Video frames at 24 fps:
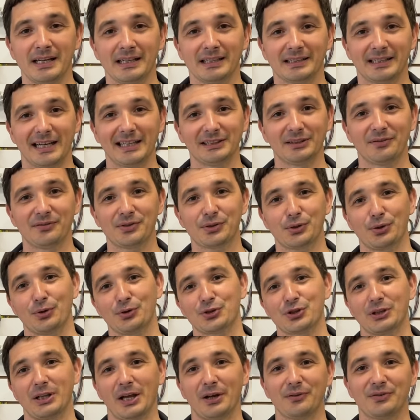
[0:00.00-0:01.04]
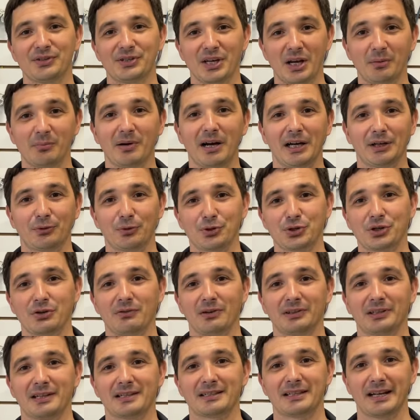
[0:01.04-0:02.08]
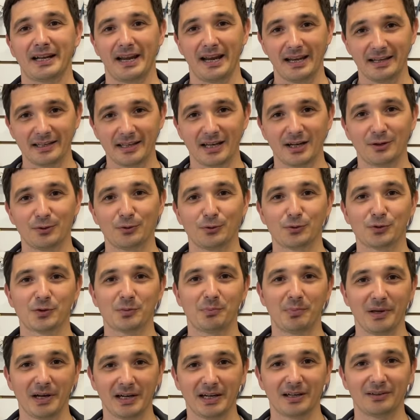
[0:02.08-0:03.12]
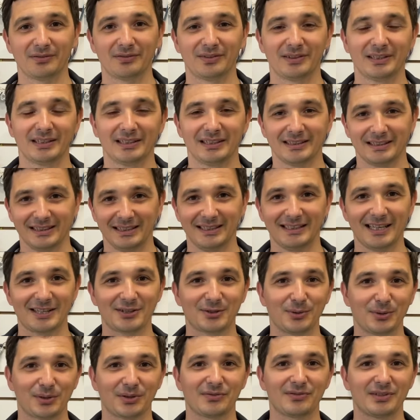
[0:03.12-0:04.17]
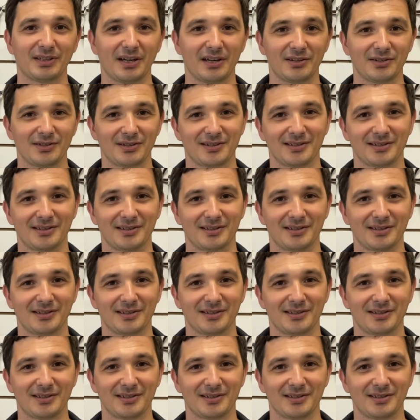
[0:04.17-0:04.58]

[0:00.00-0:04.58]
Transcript: На этом все. Желаю всем хорошего настроения, успехов и до скорых встреч!